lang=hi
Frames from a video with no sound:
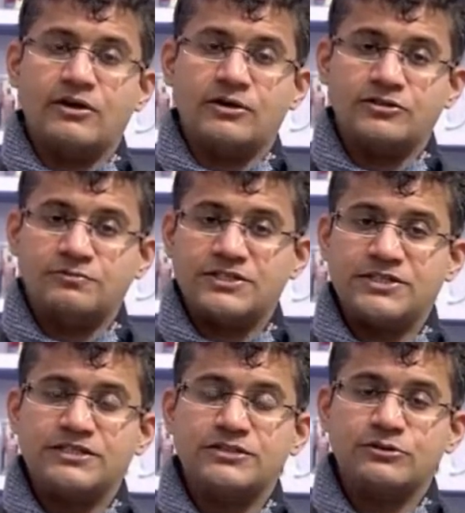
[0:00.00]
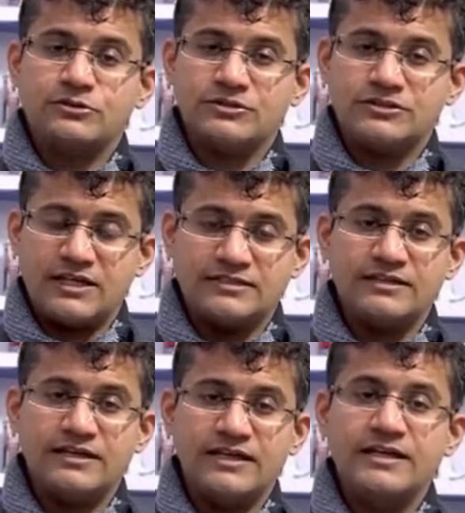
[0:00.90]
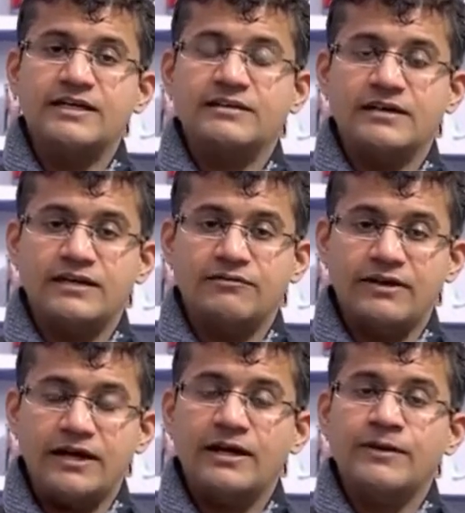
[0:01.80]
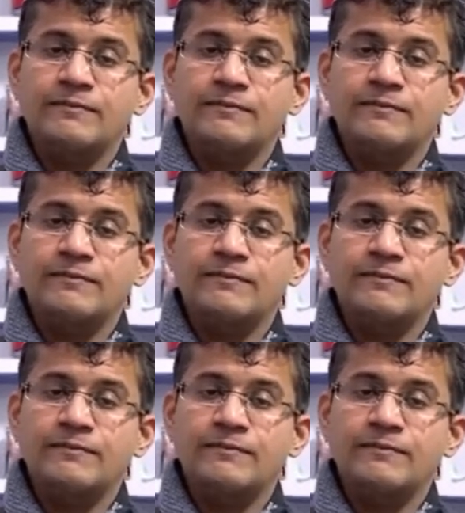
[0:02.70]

और स्पेशली जिनको सांस लेने की तकलीफ़ है